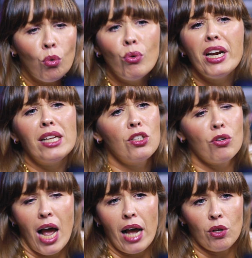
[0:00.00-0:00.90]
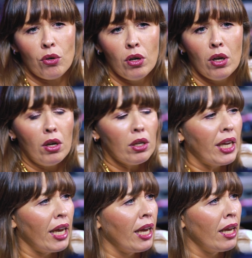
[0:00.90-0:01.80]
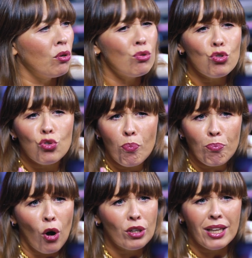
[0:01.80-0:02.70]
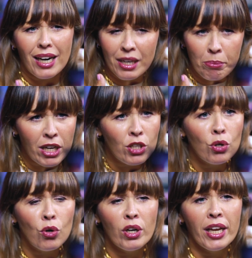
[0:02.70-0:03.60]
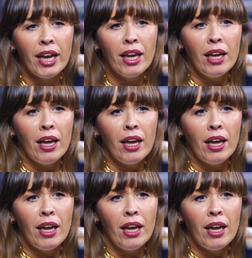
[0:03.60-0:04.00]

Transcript: un reazionario, che non sopporta la ribellione,